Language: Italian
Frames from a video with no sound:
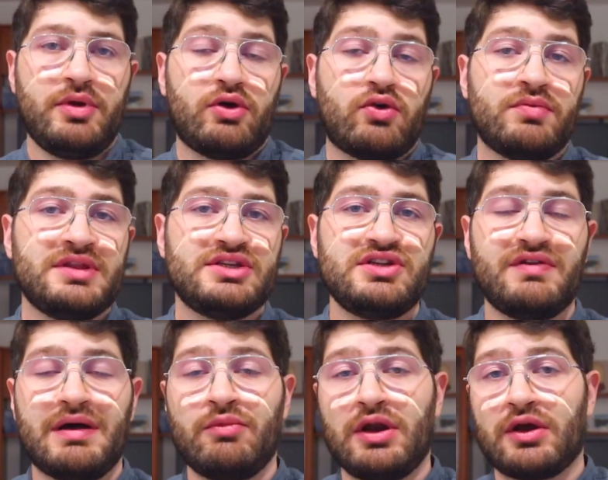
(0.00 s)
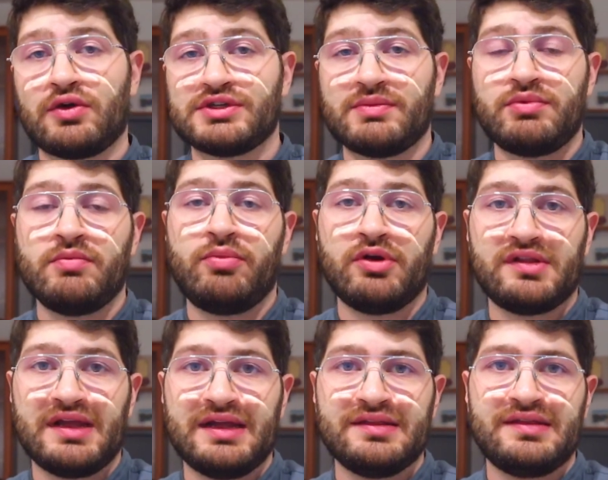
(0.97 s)
però come dicevamo la cosa più
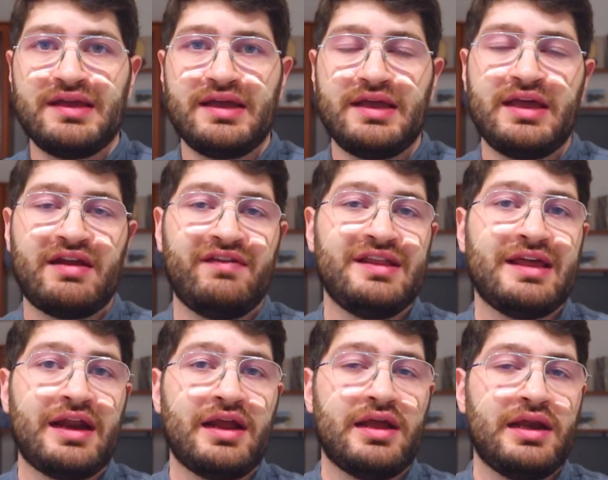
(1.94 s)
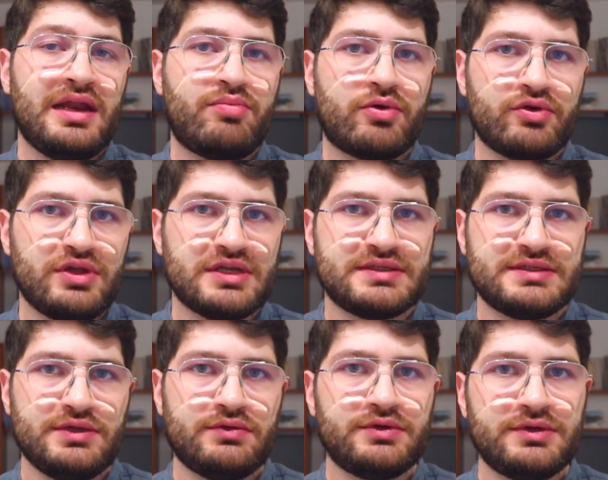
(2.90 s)
importante era vedere le
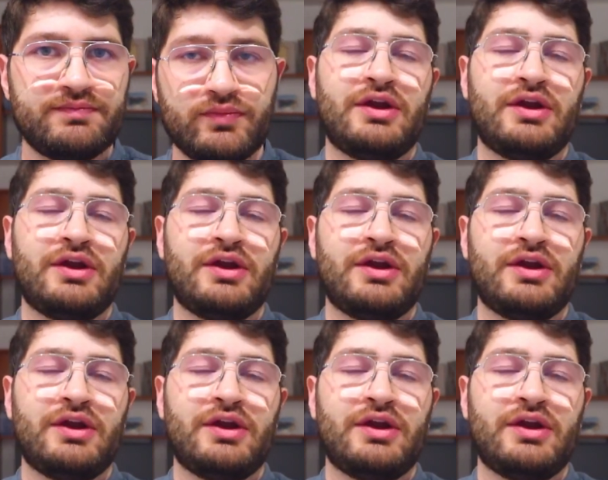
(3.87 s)
proiezioni.